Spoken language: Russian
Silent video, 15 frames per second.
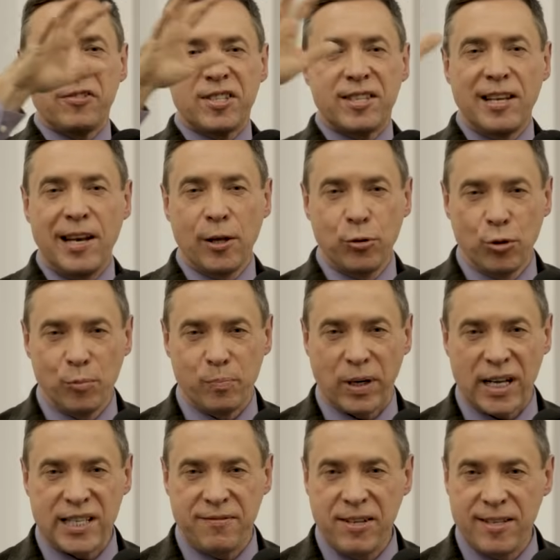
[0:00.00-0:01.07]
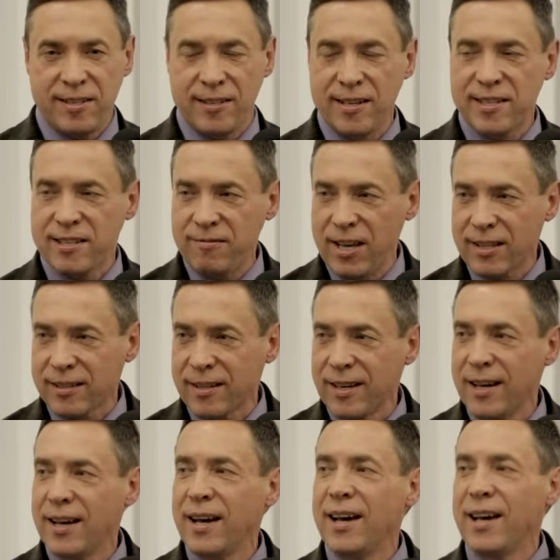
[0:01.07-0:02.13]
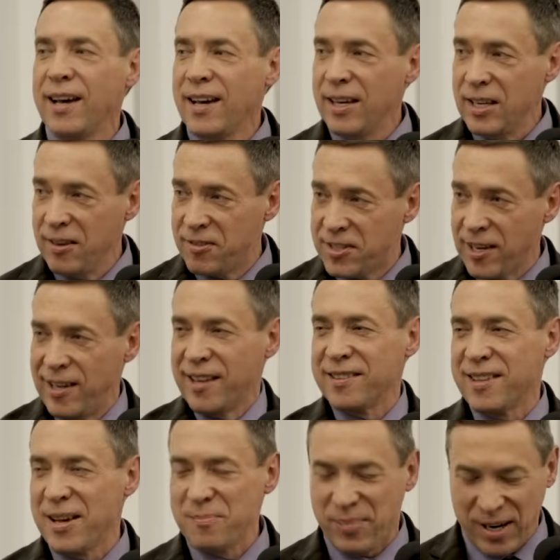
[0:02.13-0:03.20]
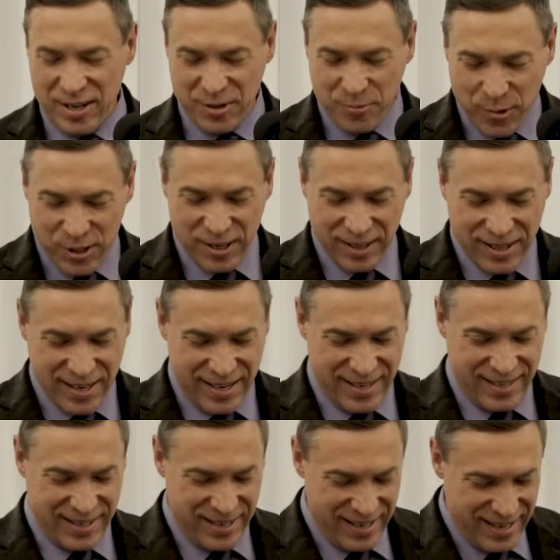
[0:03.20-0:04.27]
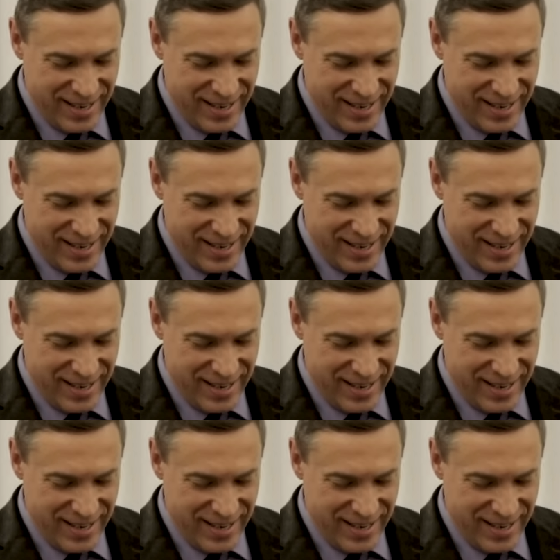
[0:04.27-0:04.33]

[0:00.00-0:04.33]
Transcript: Вселенную произвести свет, и Вселенная производит, да,